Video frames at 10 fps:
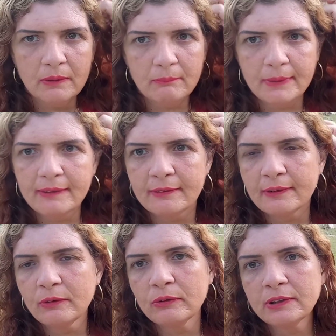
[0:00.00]
Mas
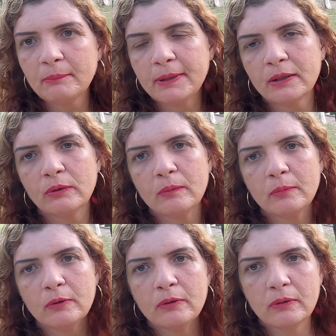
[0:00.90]
eu também,
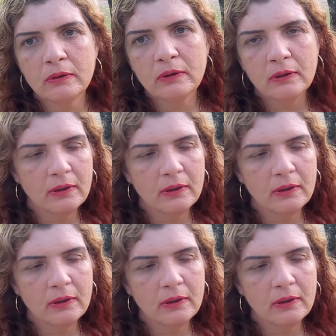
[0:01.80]
como